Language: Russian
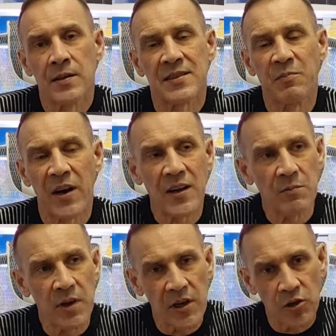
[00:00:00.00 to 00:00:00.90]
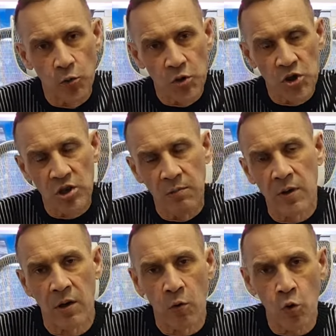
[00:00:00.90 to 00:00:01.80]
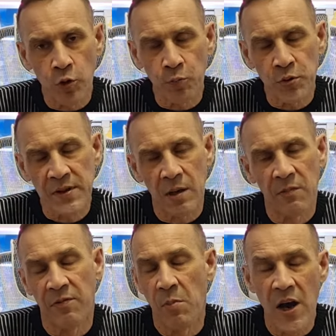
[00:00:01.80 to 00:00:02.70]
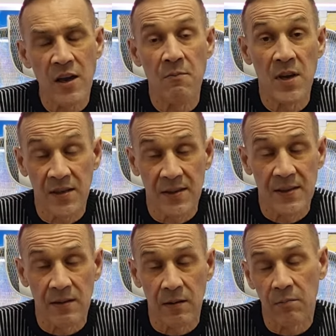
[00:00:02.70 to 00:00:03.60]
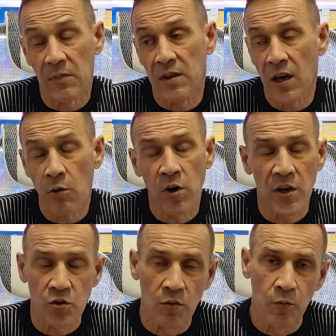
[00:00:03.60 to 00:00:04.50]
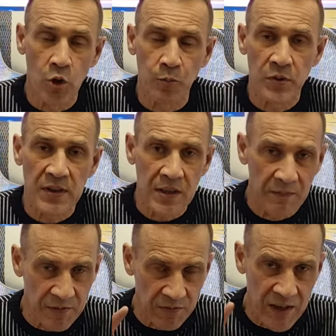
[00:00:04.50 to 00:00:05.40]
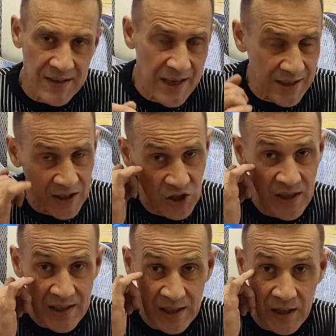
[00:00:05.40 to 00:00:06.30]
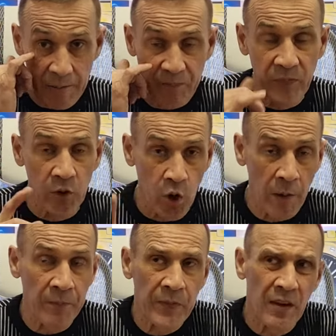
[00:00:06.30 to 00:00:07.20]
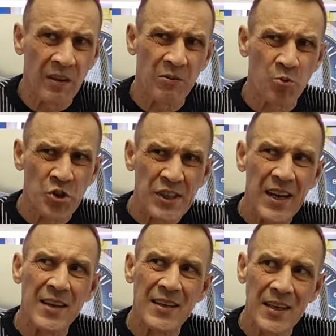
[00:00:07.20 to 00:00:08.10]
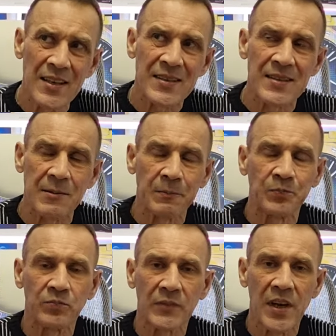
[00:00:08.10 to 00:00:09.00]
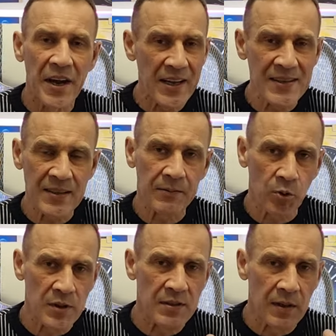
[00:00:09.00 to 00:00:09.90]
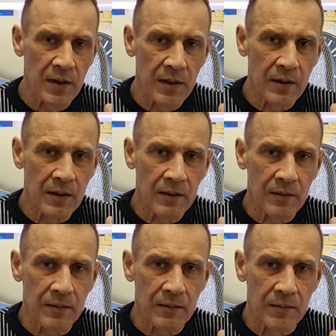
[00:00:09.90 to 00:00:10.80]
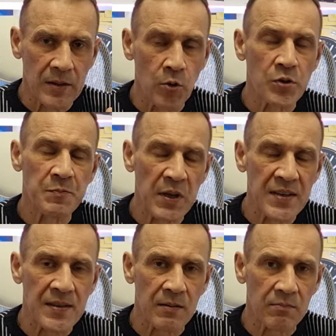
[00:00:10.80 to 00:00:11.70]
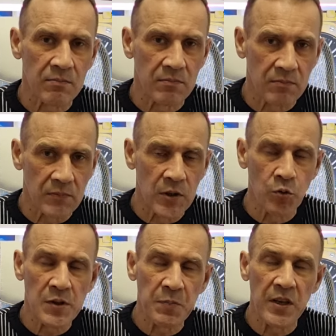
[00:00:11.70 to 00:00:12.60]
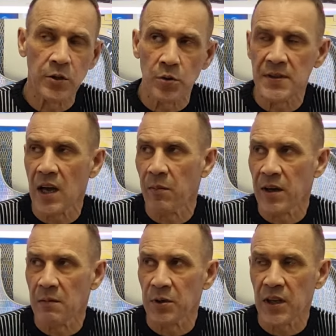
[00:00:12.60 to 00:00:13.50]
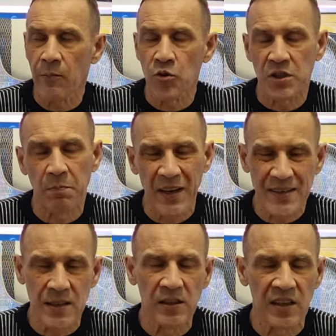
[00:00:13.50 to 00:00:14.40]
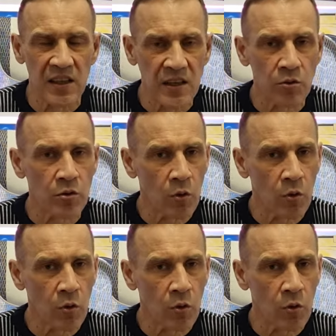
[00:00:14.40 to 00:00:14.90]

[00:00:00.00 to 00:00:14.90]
с моим грядущим отпуском в мае месяце. Я ухожу в отпуск там в 20 числах, но уже есть риск, то есть не успеть. Не успеть, друзья мои, потому что посылки едут